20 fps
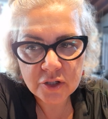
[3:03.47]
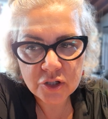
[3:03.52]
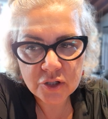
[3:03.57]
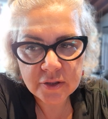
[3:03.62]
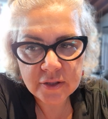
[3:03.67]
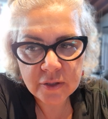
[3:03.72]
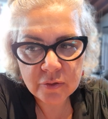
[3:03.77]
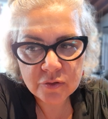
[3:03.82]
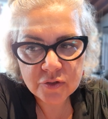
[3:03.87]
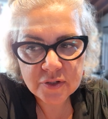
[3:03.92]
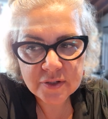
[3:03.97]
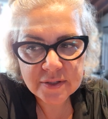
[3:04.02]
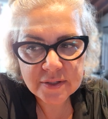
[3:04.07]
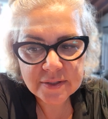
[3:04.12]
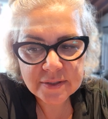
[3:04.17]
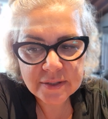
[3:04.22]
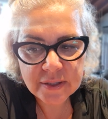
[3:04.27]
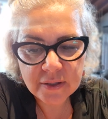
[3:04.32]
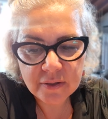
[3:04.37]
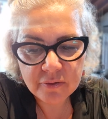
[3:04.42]
Deus diz
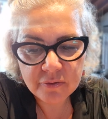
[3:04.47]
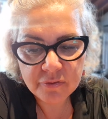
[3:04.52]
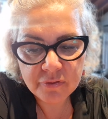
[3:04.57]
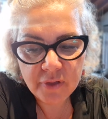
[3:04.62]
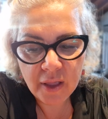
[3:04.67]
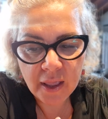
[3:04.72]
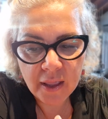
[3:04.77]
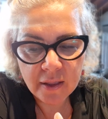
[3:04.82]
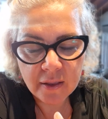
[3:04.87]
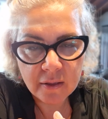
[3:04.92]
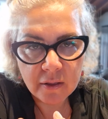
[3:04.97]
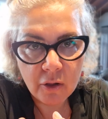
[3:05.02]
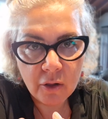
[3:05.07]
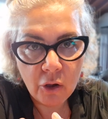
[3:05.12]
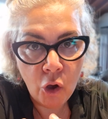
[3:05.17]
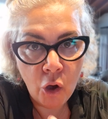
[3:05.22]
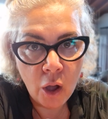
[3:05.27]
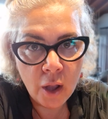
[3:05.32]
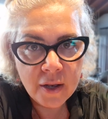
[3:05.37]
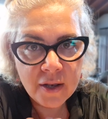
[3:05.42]
assim: vem,
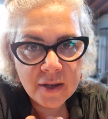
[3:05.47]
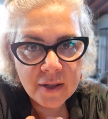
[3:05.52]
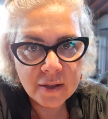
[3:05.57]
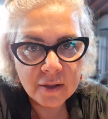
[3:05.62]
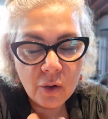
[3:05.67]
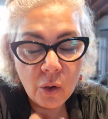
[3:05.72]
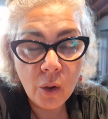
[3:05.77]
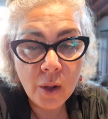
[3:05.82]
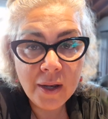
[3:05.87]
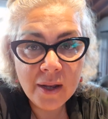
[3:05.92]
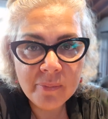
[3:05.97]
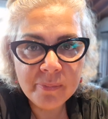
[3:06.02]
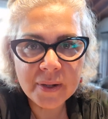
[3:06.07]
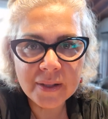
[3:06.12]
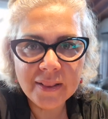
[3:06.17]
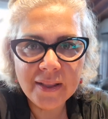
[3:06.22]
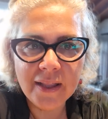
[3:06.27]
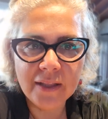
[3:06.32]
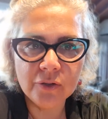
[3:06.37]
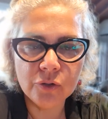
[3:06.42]
olha, olha para
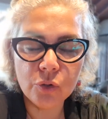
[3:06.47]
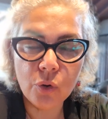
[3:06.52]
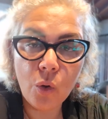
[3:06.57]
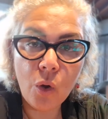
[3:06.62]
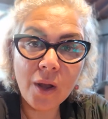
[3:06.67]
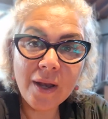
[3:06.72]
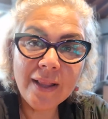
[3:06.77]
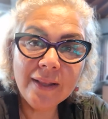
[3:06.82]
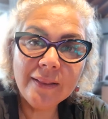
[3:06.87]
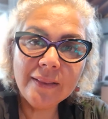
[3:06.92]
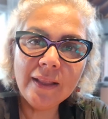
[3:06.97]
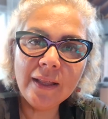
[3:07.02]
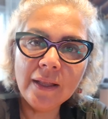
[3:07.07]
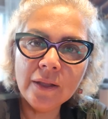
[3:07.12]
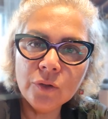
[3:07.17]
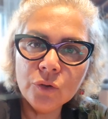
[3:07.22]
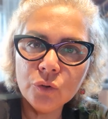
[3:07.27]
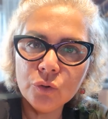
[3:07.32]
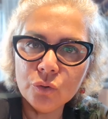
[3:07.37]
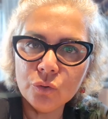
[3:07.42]
dentro, olha
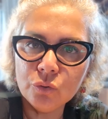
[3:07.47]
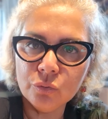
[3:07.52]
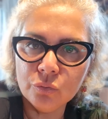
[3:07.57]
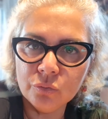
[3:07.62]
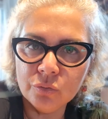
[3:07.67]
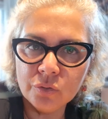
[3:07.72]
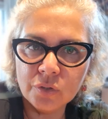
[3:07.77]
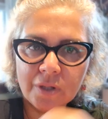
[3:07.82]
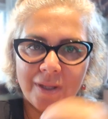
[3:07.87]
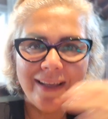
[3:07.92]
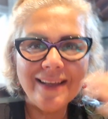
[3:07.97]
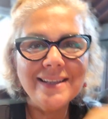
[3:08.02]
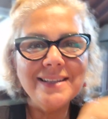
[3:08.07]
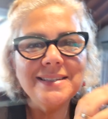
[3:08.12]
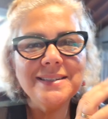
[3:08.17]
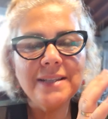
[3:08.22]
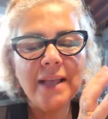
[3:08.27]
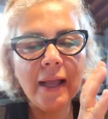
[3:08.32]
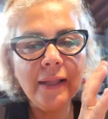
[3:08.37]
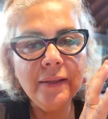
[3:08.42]
dentro,
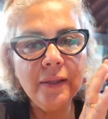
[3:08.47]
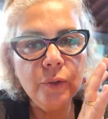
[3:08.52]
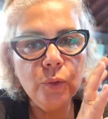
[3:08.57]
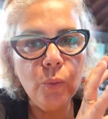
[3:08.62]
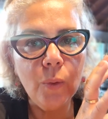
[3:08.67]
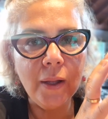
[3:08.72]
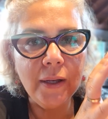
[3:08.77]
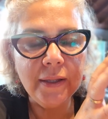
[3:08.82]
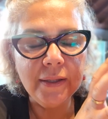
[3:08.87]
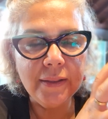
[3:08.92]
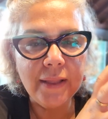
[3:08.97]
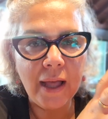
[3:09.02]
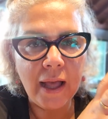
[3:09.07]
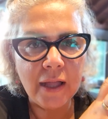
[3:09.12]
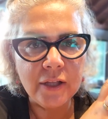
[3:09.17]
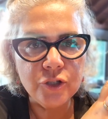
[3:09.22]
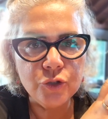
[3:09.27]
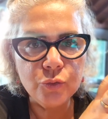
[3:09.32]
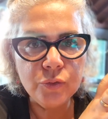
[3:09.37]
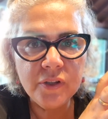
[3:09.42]
sai da
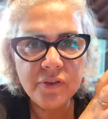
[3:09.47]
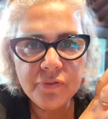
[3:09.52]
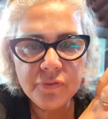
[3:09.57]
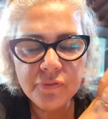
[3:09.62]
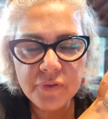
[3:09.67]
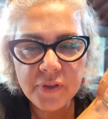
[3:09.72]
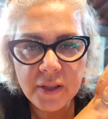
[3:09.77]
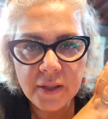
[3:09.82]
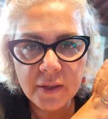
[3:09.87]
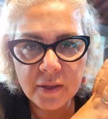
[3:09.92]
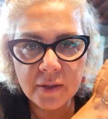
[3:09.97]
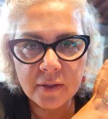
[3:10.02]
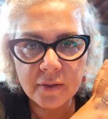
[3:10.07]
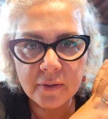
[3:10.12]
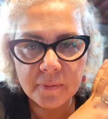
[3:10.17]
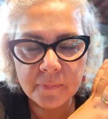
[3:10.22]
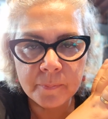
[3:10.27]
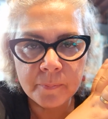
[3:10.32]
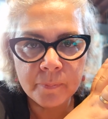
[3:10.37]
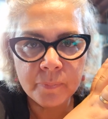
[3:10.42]
dualidade, unifica.